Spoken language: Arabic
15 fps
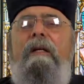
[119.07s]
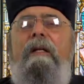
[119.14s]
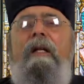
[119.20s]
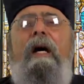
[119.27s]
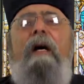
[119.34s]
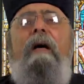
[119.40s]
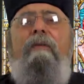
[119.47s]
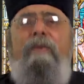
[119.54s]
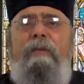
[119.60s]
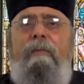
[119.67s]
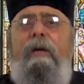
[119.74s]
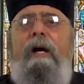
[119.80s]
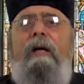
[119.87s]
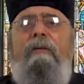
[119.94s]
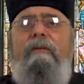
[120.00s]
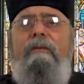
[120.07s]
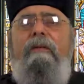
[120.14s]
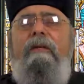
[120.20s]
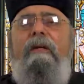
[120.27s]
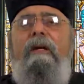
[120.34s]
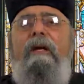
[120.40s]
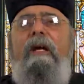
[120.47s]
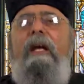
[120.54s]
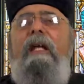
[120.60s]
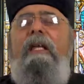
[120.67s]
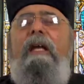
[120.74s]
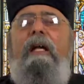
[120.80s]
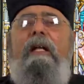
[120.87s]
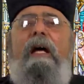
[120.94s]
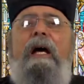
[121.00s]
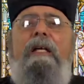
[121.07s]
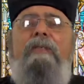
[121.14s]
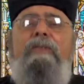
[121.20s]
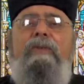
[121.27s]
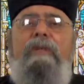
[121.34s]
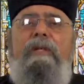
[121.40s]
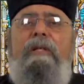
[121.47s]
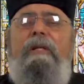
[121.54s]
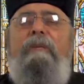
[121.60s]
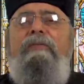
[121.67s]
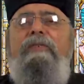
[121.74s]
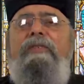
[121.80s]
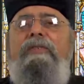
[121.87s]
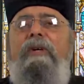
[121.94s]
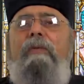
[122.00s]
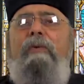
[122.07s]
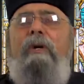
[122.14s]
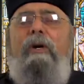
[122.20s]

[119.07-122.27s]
لا في بعث يعني عايز تقول لنا ان في ثواب